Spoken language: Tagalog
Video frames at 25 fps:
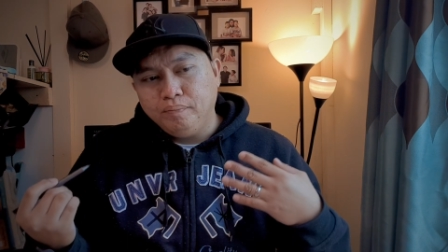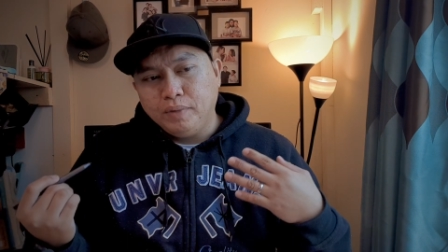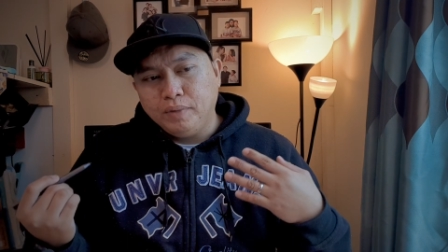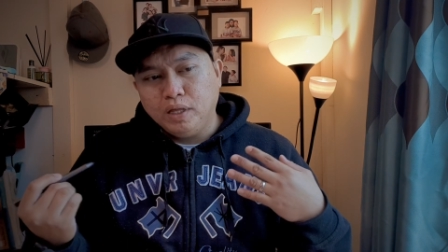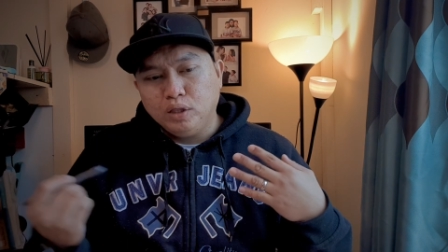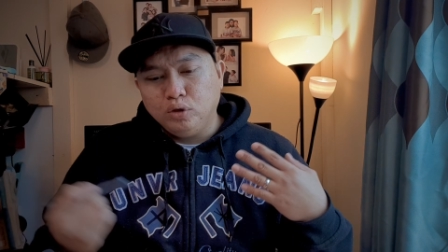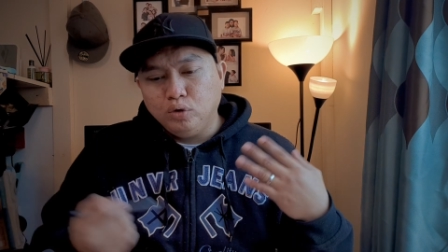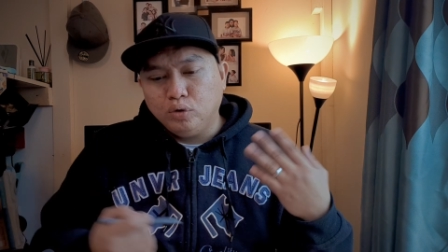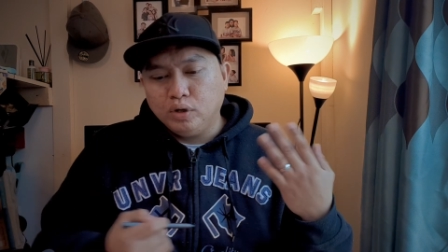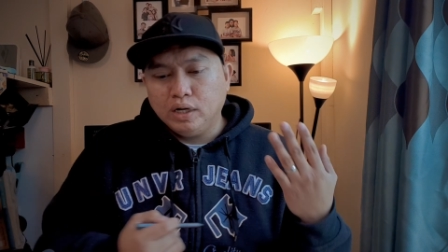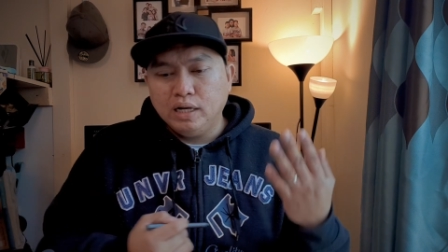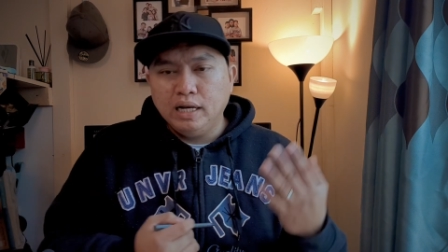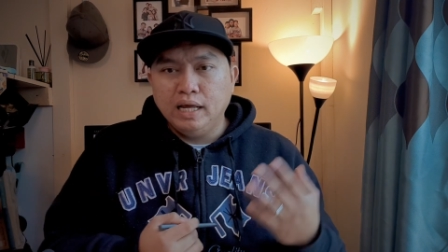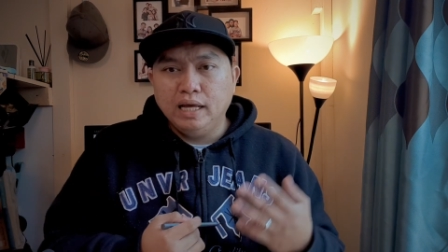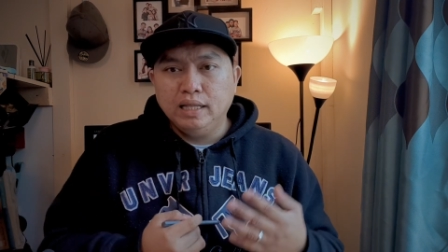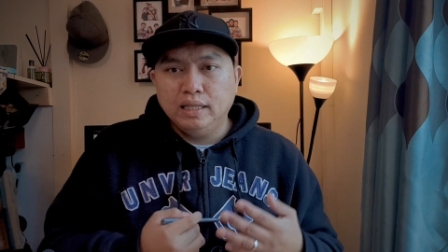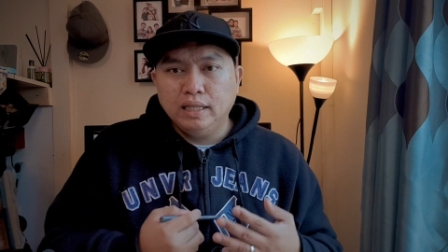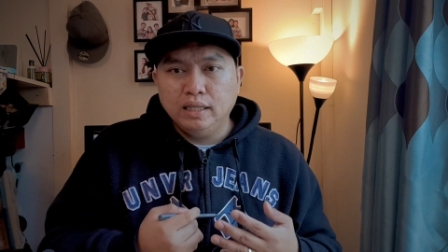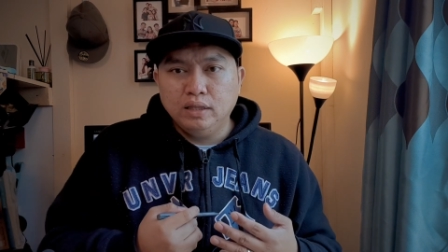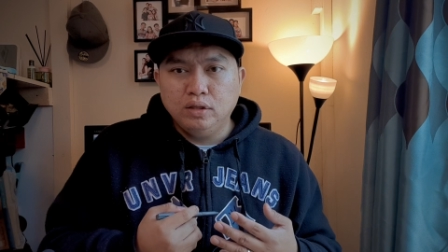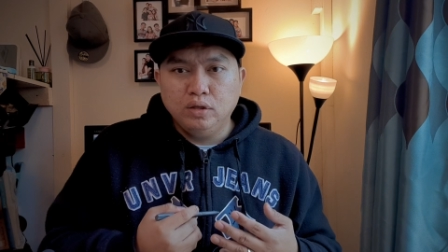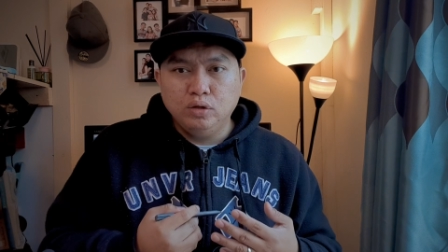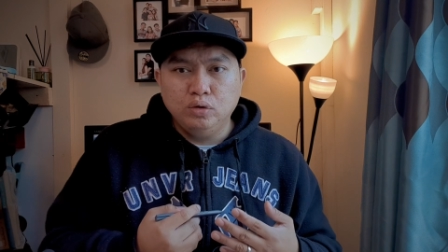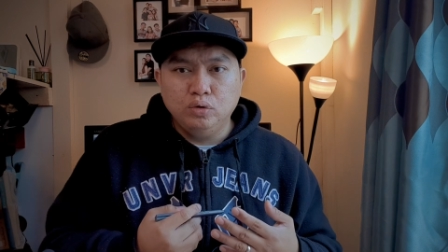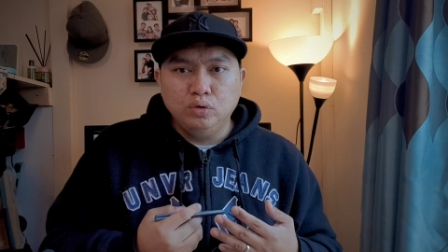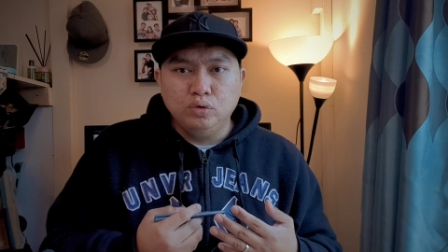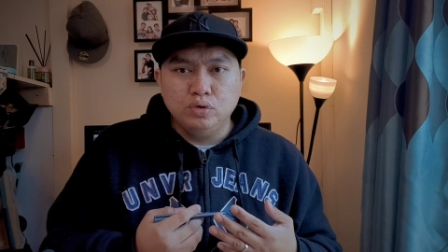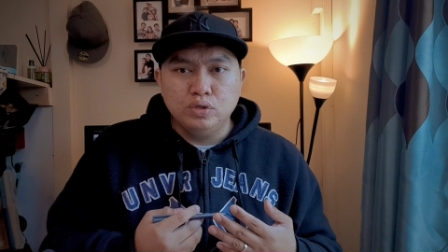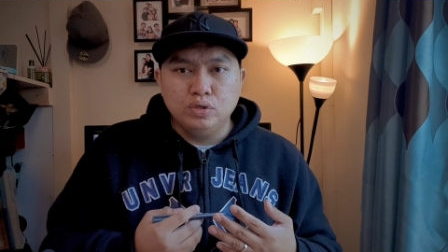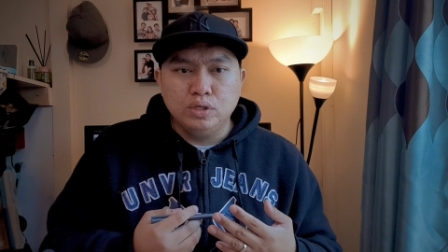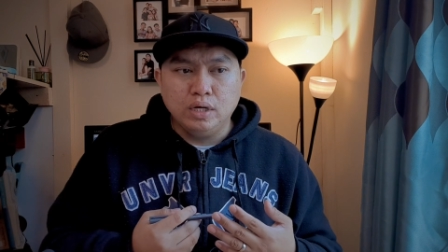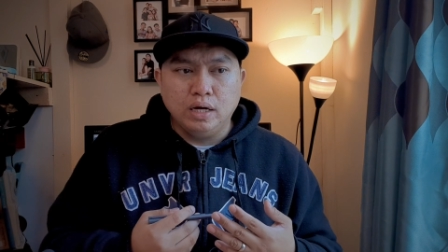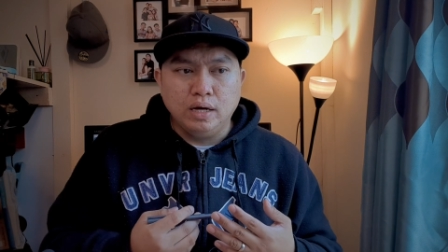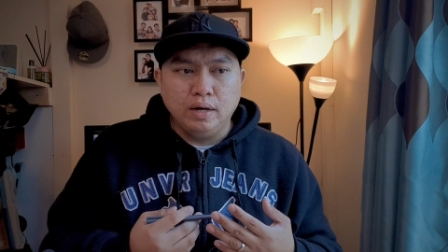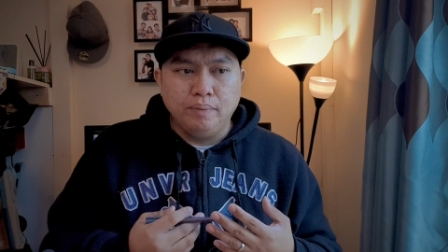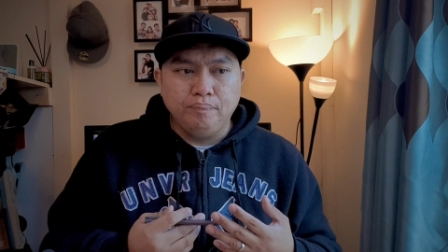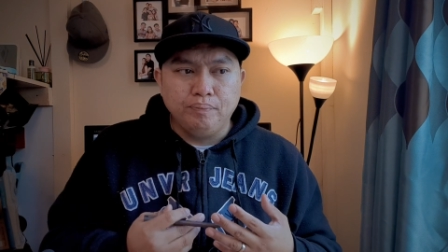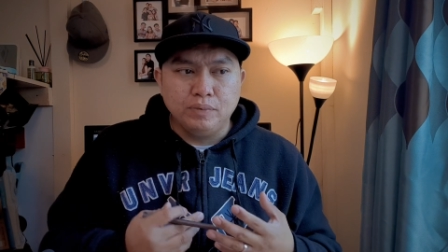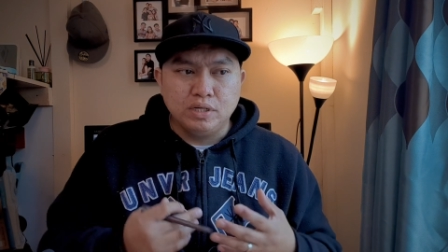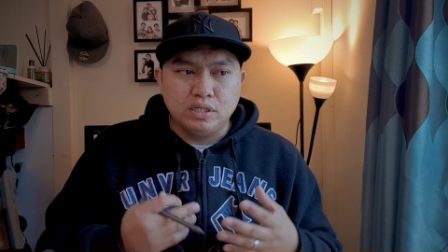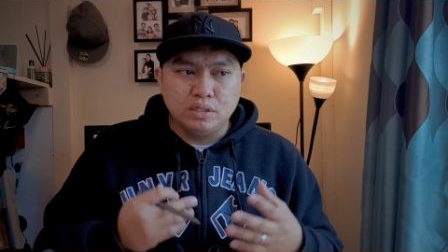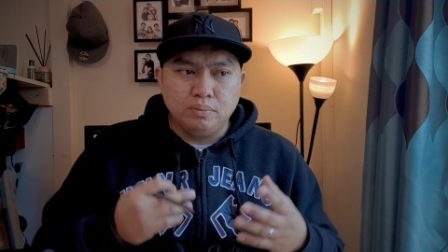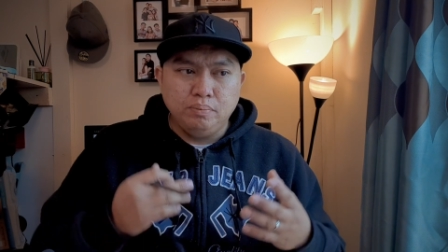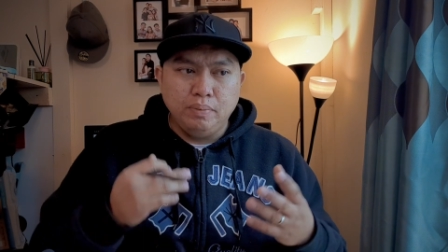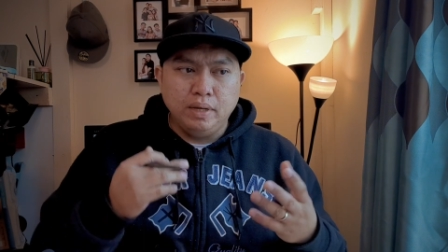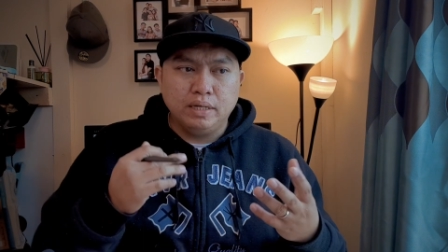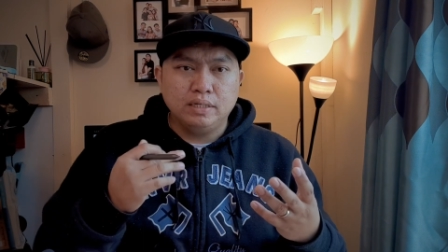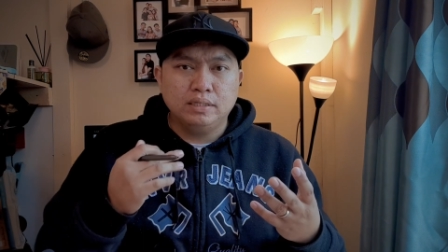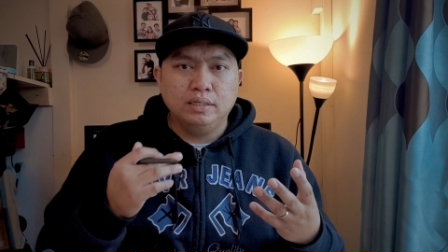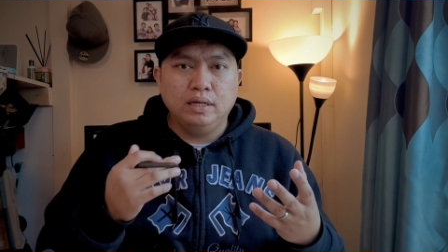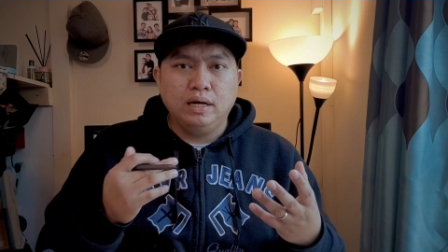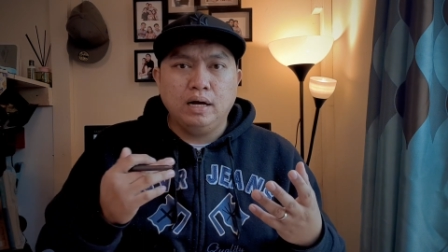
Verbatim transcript: Ito, related na doon sa specs